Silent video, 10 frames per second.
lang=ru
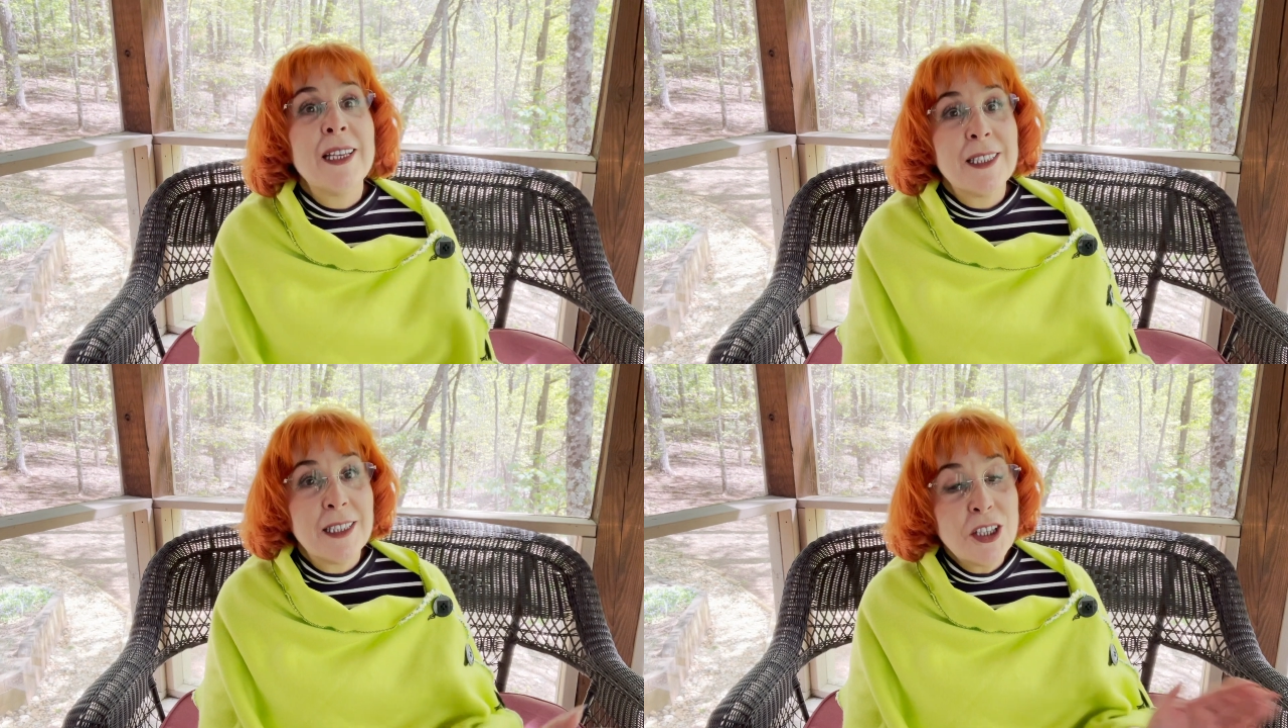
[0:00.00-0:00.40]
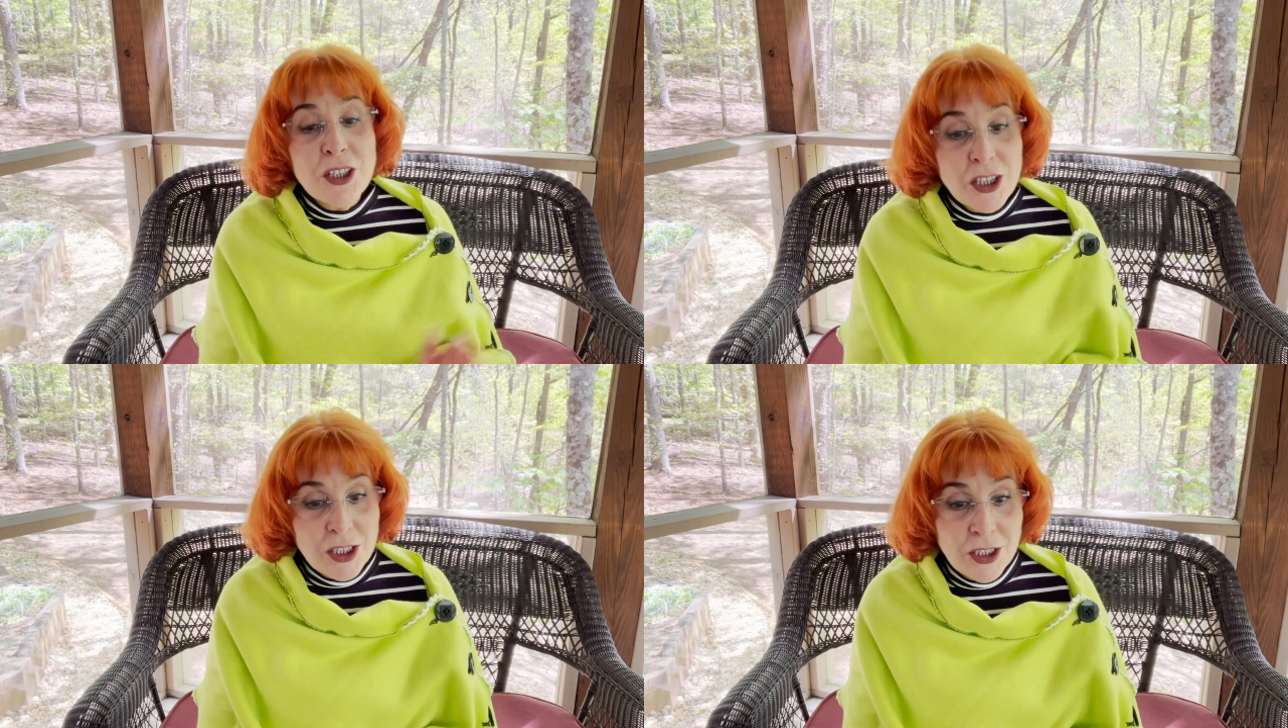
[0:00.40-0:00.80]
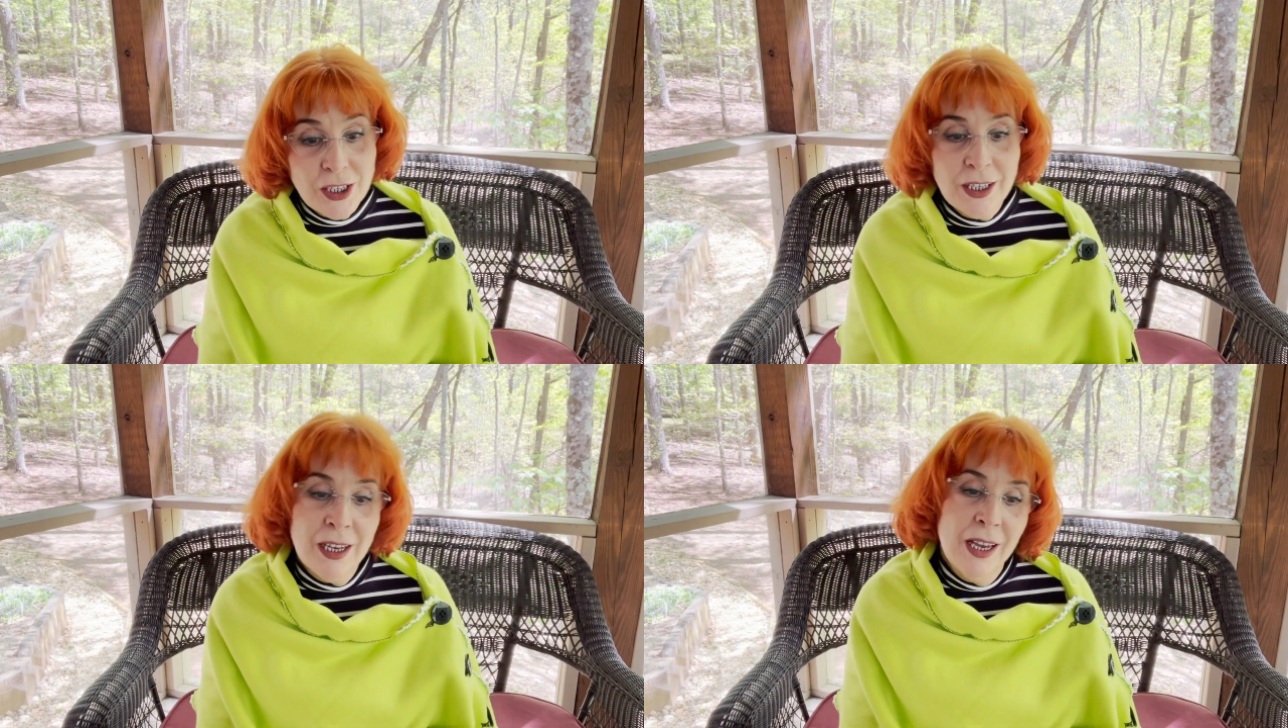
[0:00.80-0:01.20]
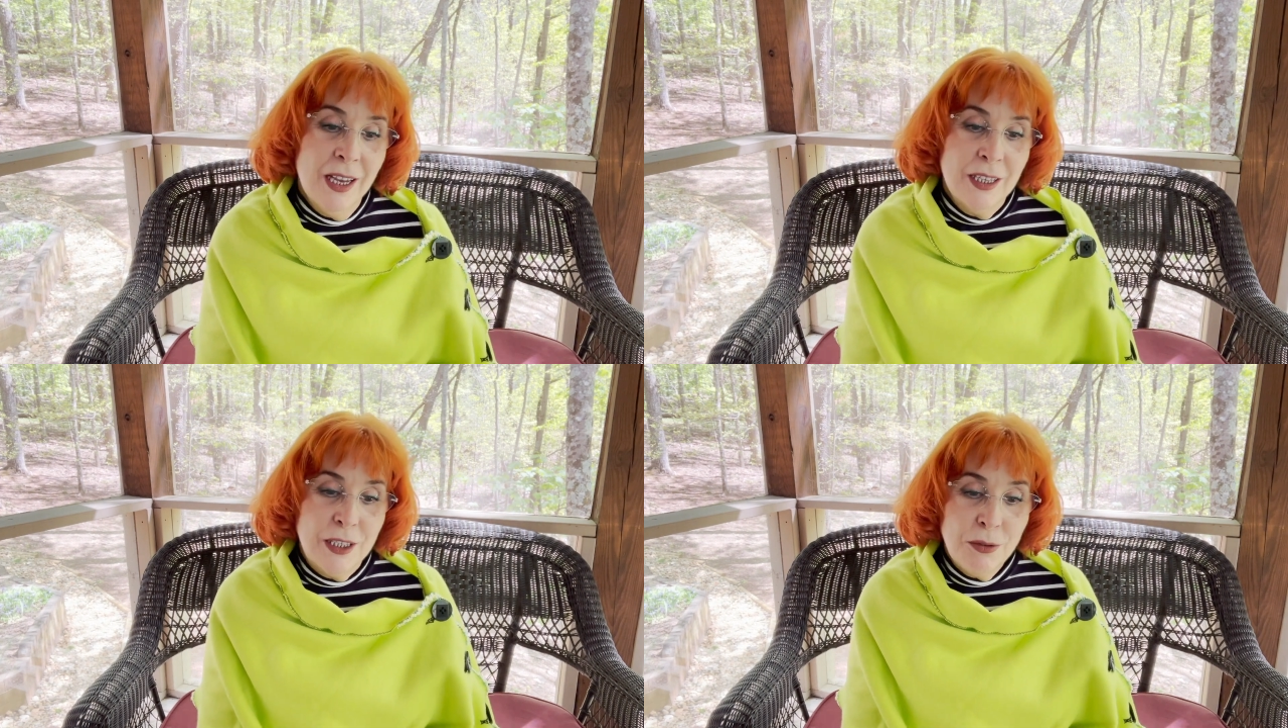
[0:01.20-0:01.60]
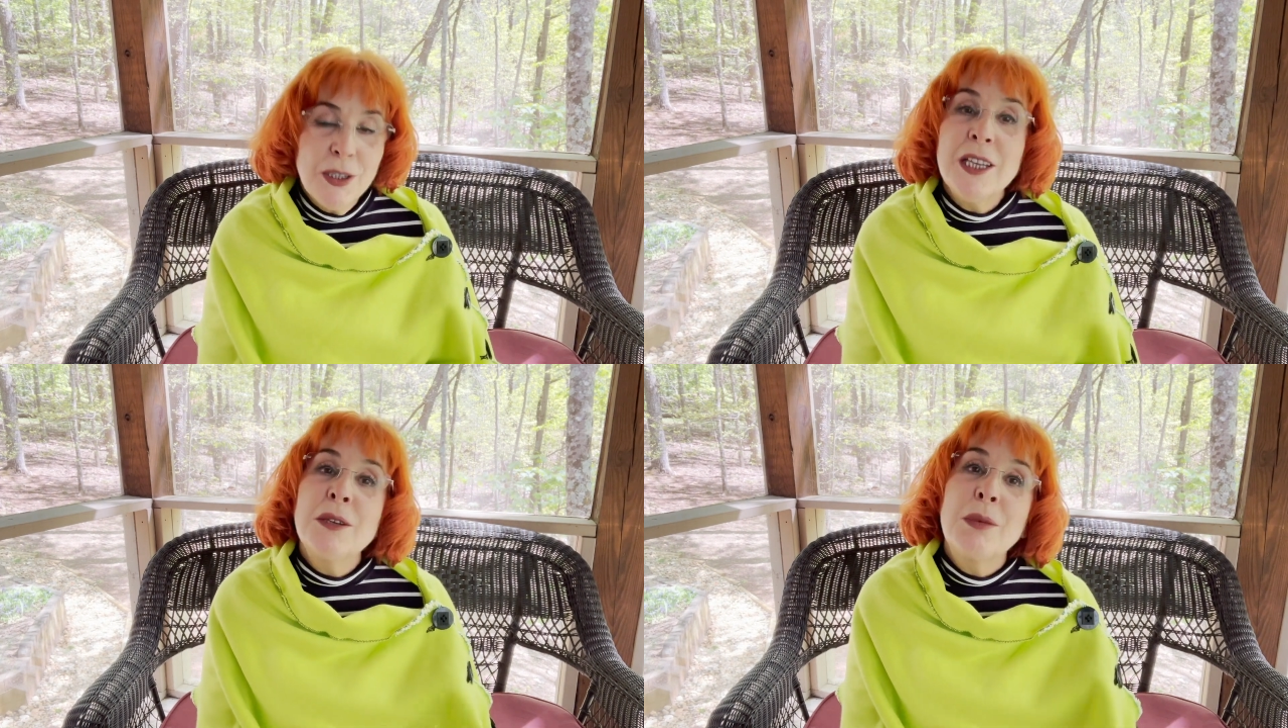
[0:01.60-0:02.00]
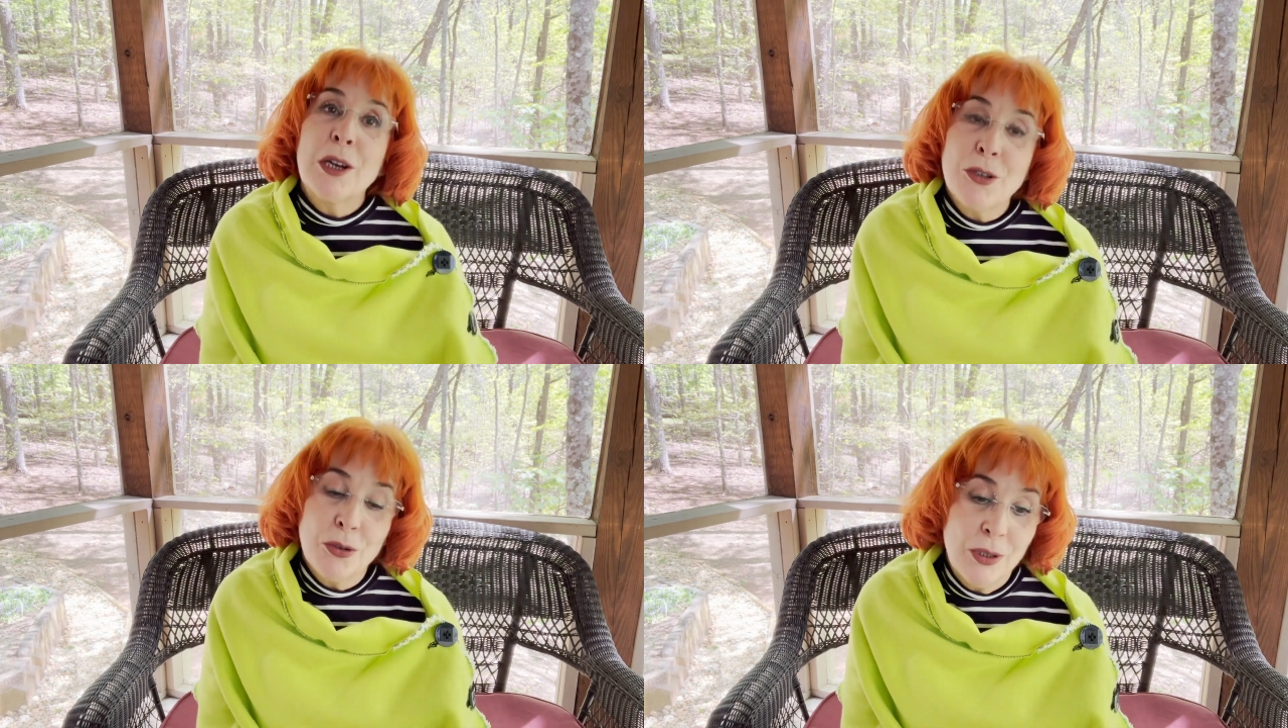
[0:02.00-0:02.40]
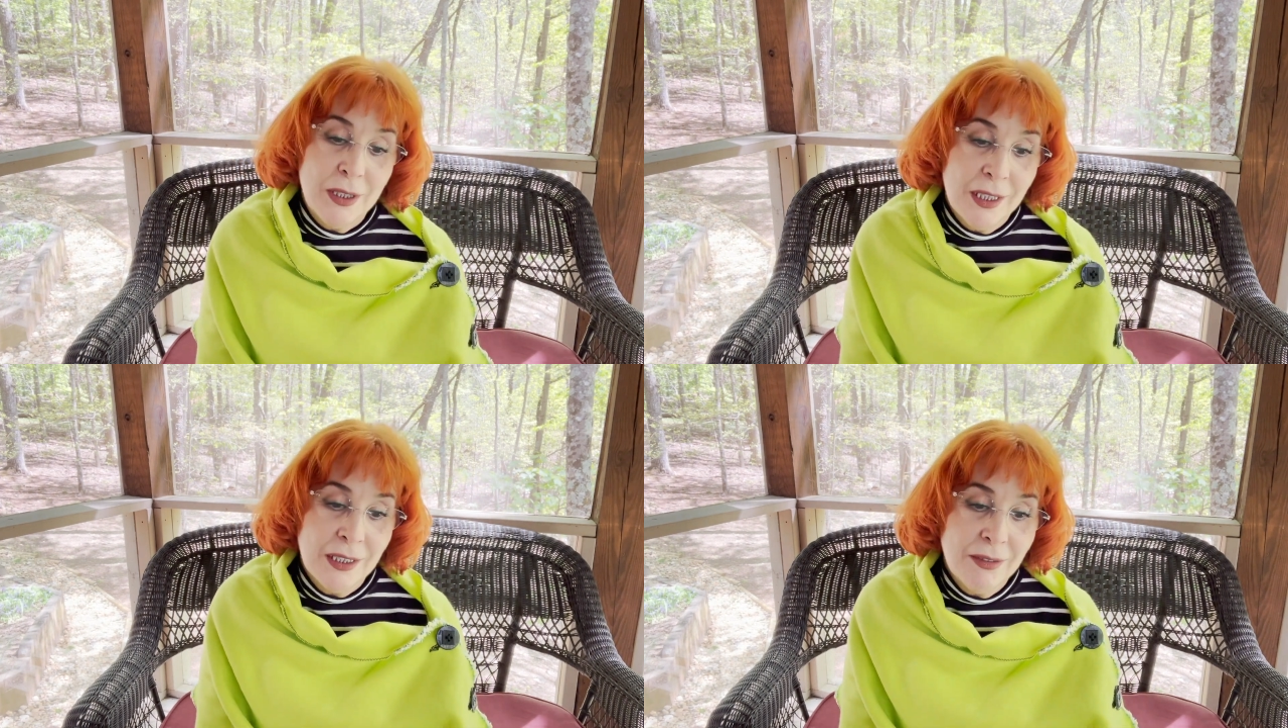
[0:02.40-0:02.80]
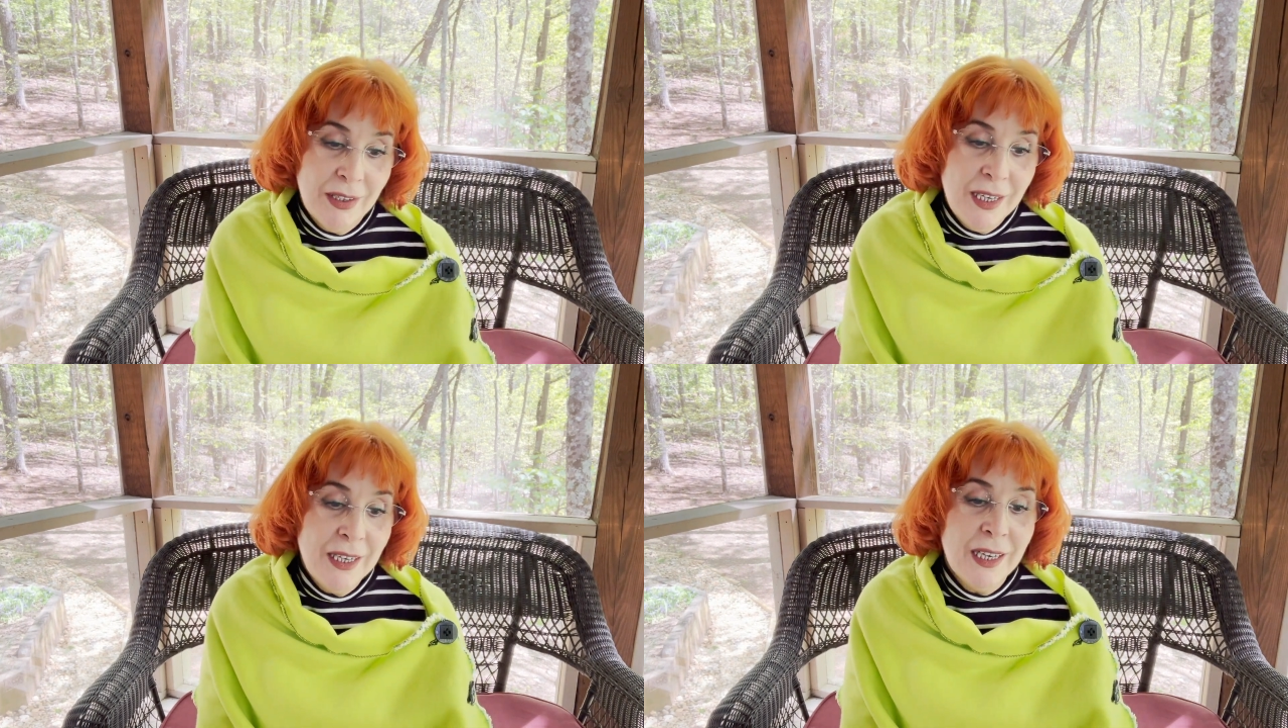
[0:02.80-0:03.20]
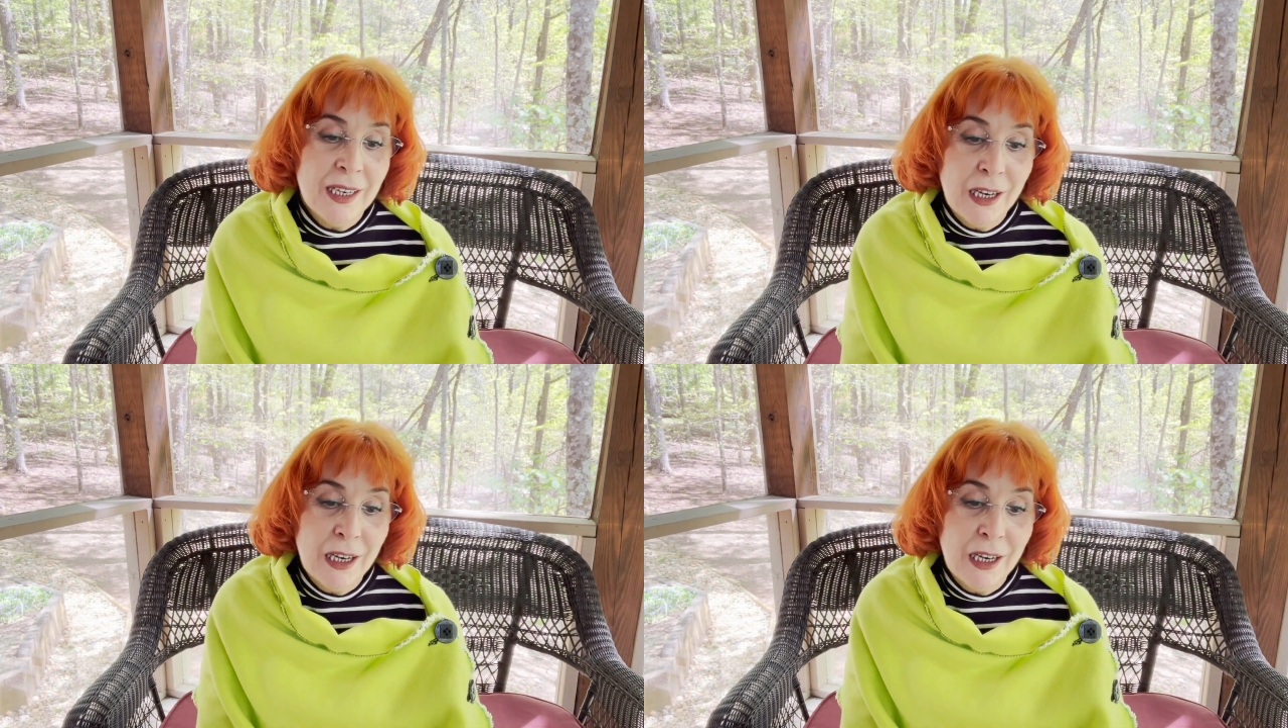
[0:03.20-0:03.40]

стишищей. Сегодня небольшое стихотворение.